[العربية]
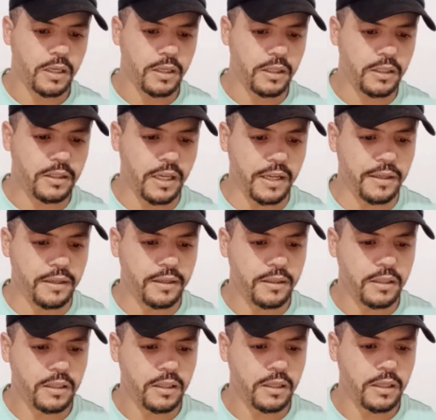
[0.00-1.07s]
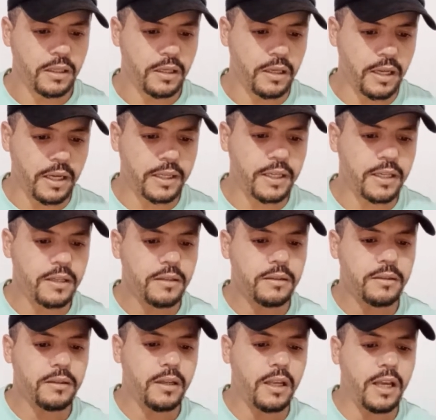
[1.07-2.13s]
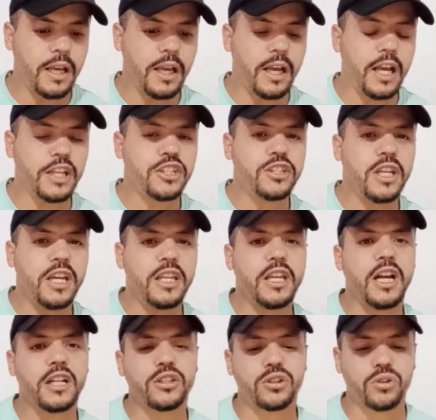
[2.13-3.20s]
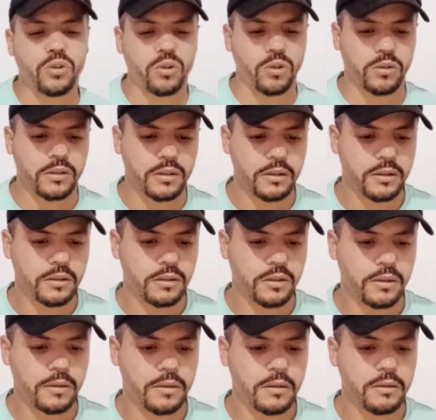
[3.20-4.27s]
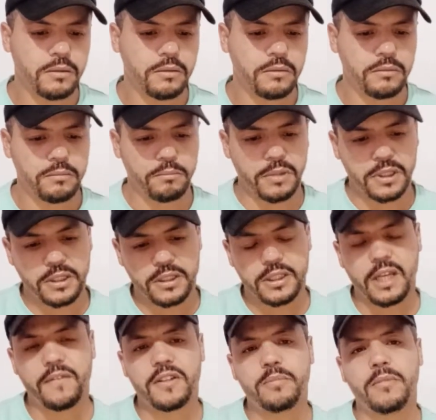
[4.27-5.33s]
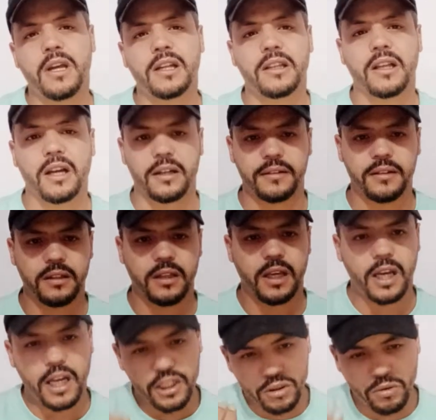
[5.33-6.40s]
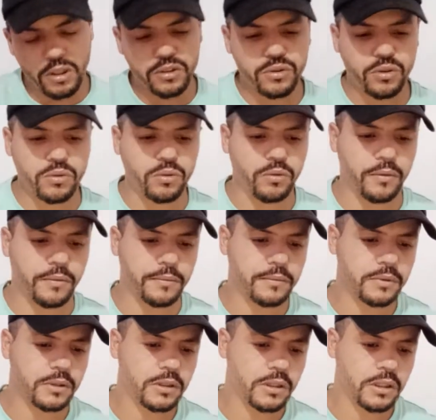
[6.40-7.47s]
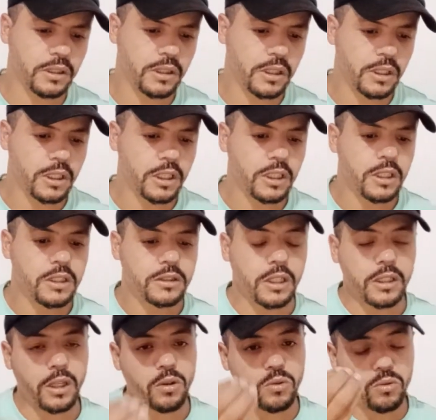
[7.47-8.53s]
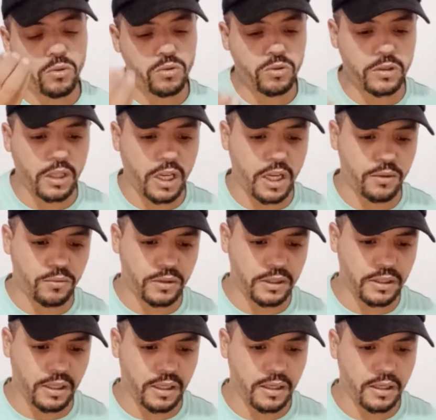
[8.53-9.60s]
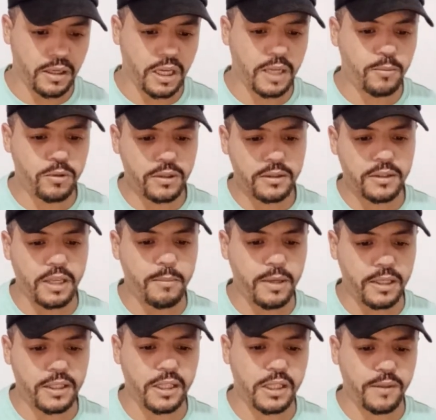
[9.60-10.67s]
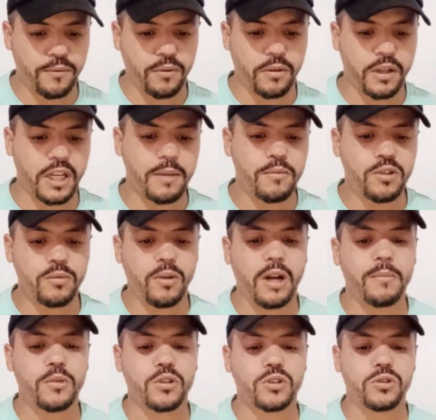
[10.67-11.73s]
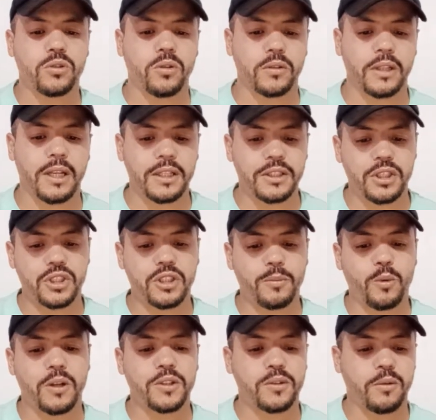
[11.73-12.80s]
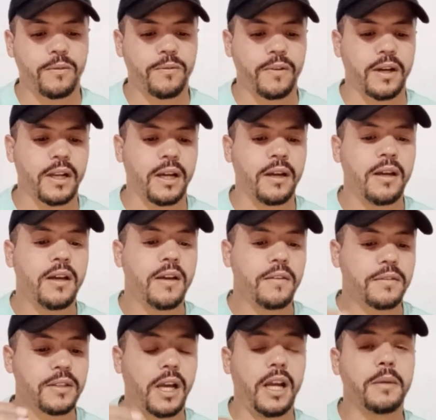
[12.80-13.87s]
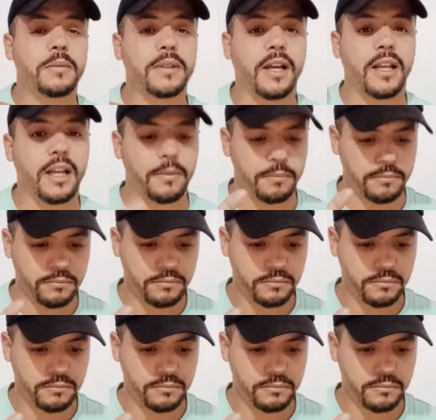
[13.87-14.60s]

اذا لكن اشنا هي هاد الشروط باش تستافد من هاد القرض اشنو خصو يكون تضع النصوص القانونية المنظمة الكريدي فوغاري مجموعة من الشروط التي يجب أن توفر صاحب طلب